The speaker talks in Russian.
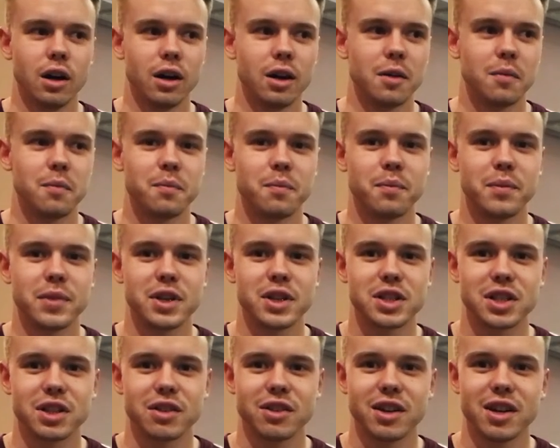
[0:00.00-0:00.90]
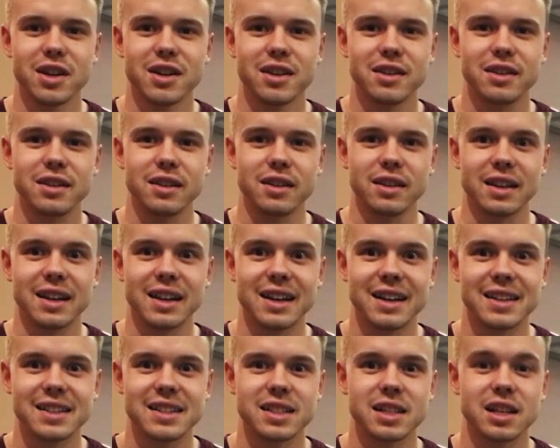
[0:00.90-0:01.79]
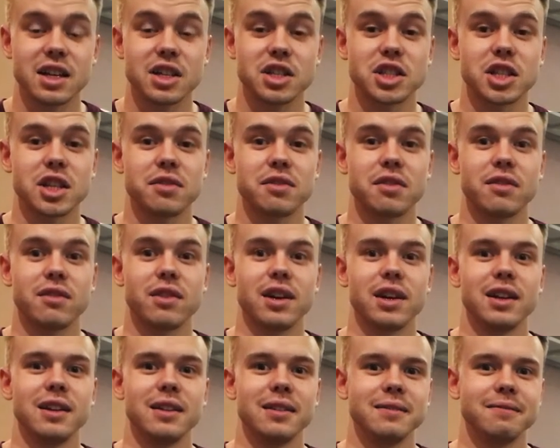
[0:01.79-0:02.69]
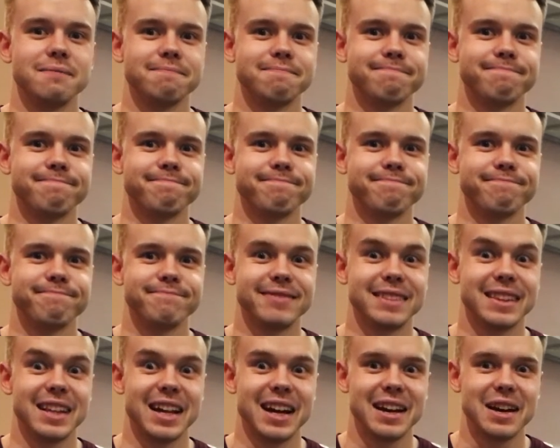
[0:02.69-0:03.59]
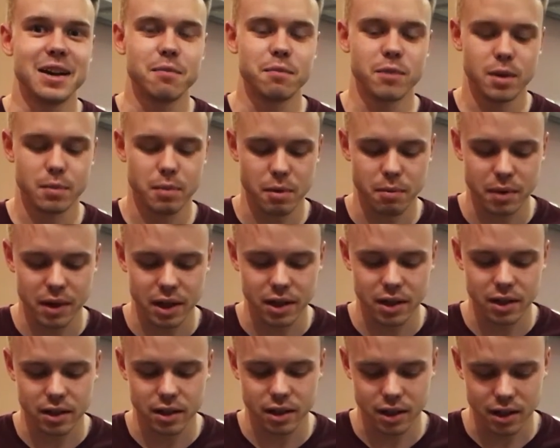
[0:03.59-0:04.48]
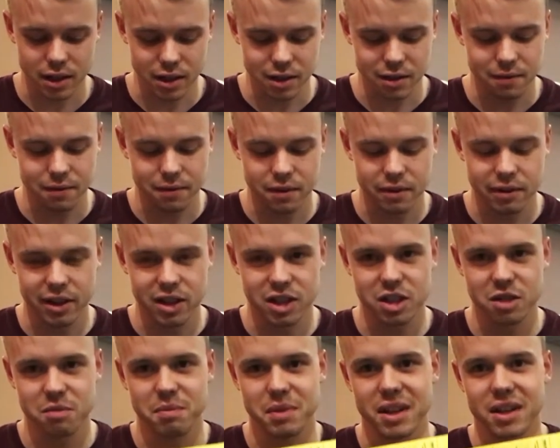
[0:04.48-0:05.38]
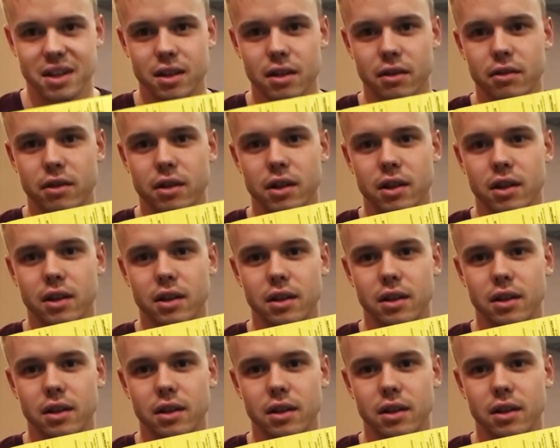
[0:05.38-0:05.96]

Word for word: А, представляете, нас оштрафовали да, мы попали на 25 евро.